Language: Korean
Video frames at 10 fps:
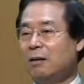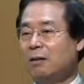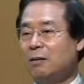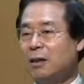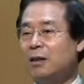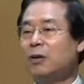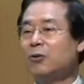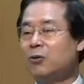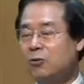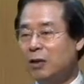사냥도
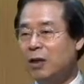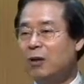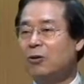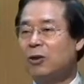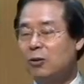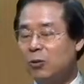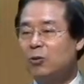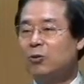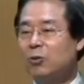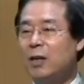흉내내고 기도도
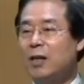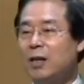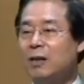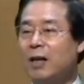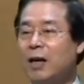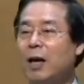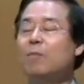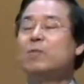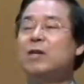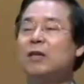흉내내는데
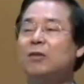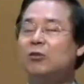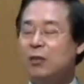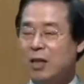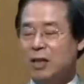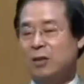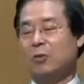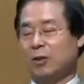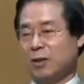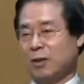감사는 흉내내지
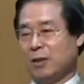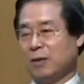못하더라